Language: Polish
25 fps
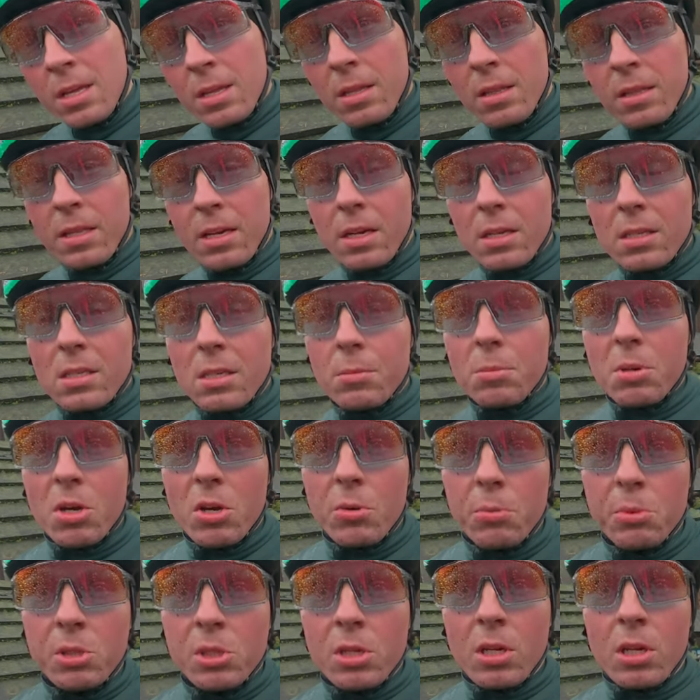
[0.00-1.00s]
trasa
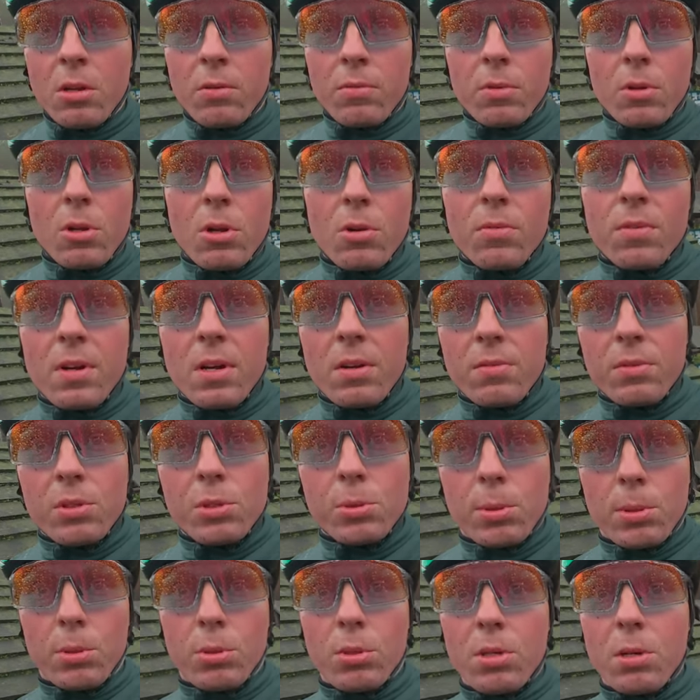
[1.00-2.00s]
miała być gravelowa,
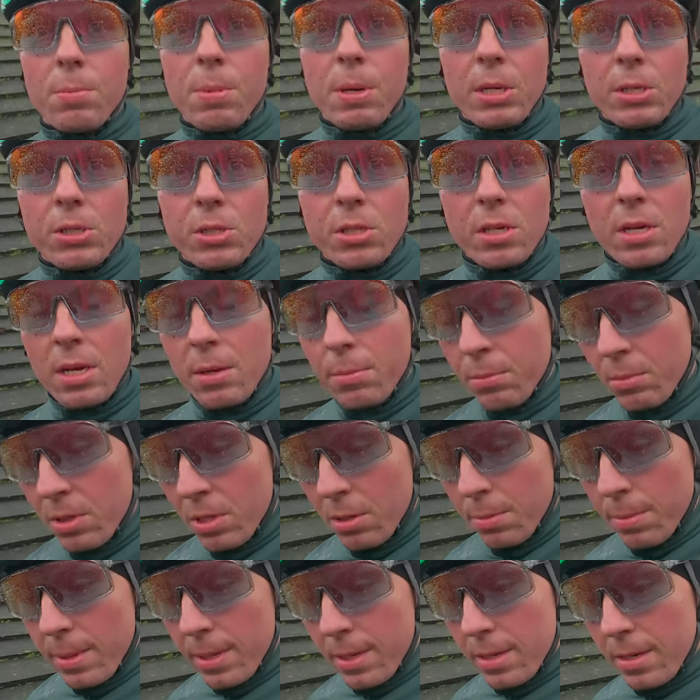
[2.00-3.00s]
wyszła trochę bardziej
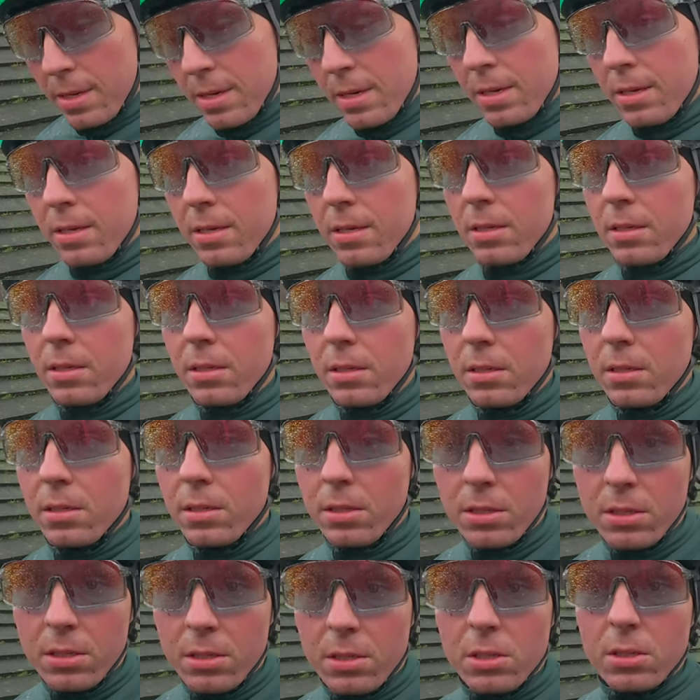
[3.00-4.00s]
MTB
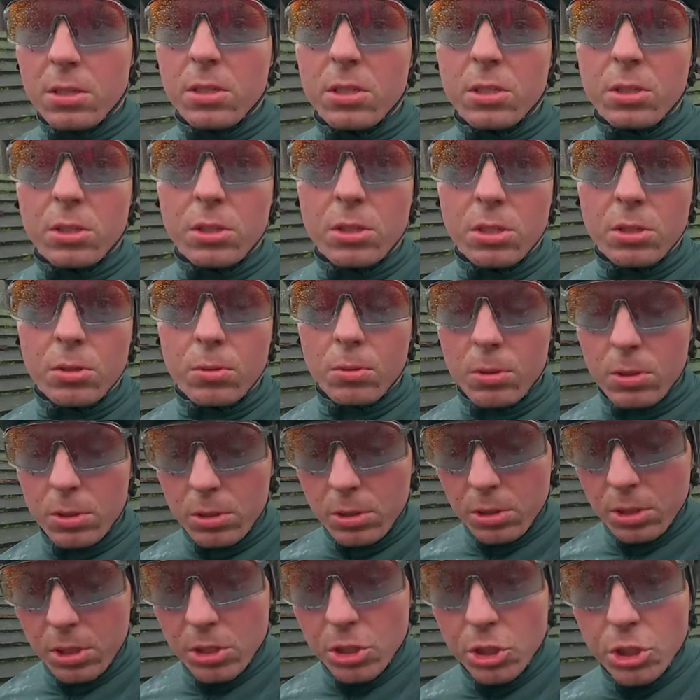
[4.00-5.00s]
i jeździ,
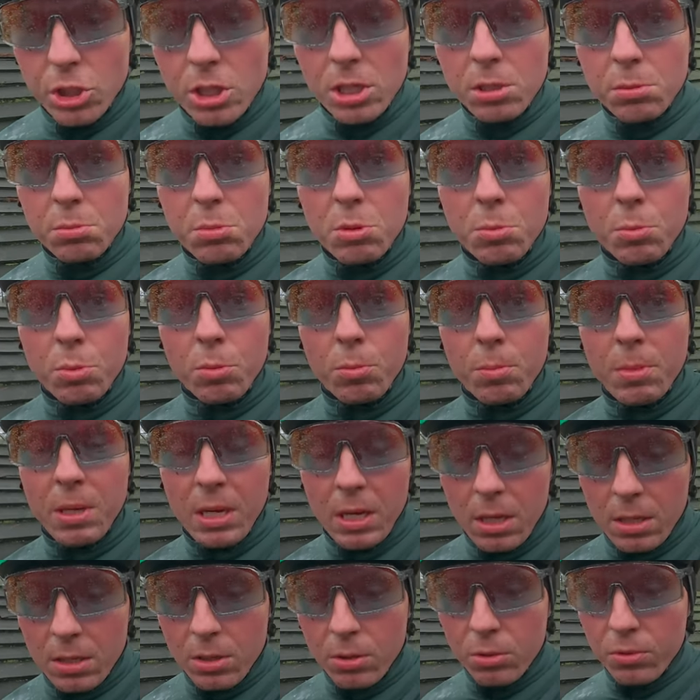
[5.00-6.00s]
jeździliśmy po
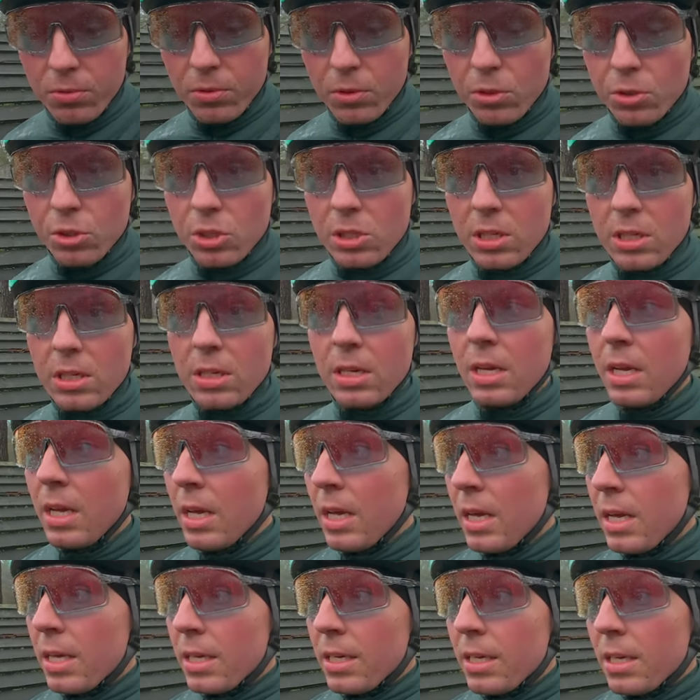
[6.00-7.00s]
mega nierównościach.
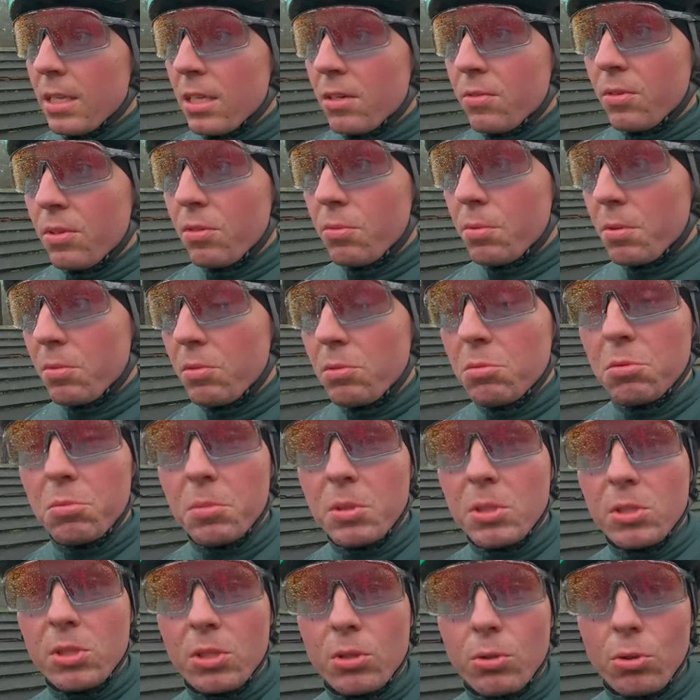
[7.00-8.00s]
Ja nawet w pewnym
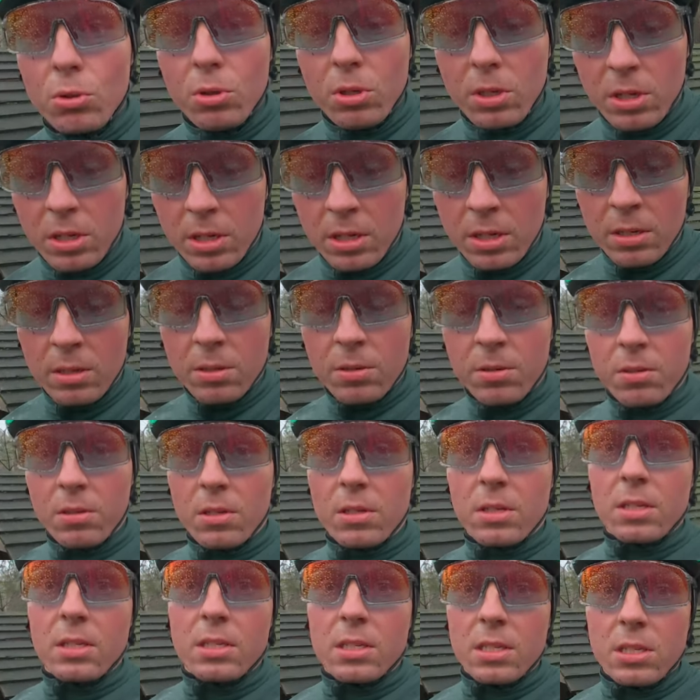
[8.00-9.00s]
momencie trochę
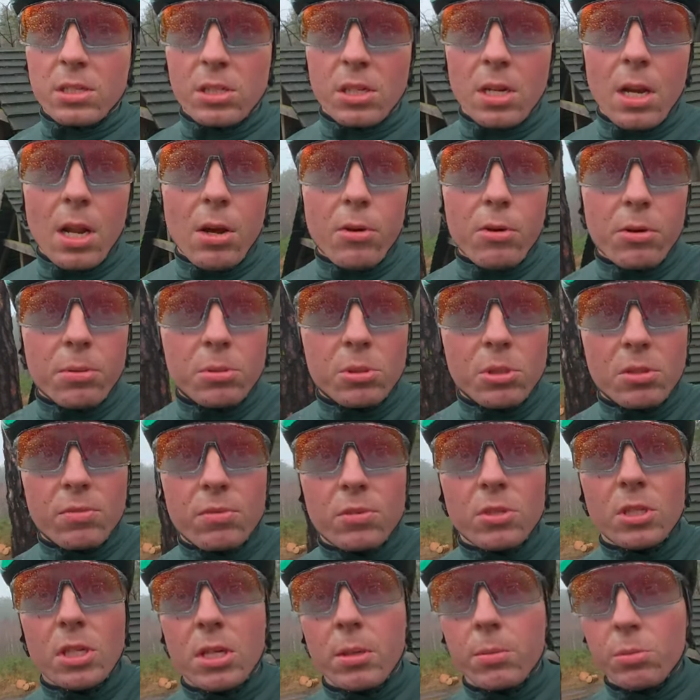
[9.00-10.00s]
e, zaszalałem, gdzie
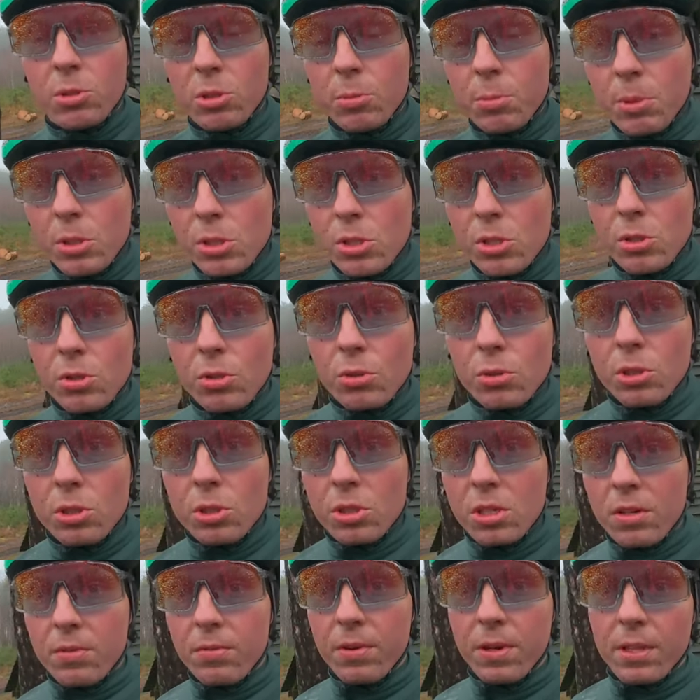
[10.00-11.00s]
wiedziałem, że będzie
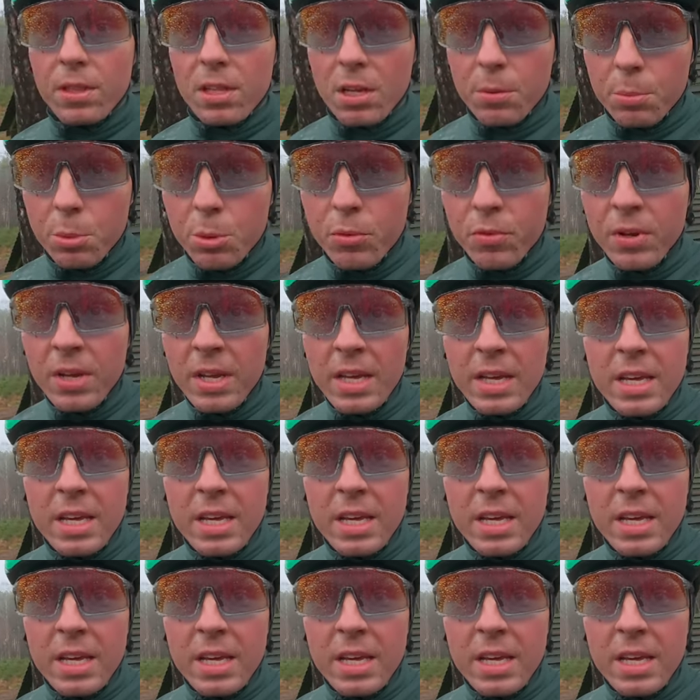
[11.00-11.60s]
troszeczkę wertepów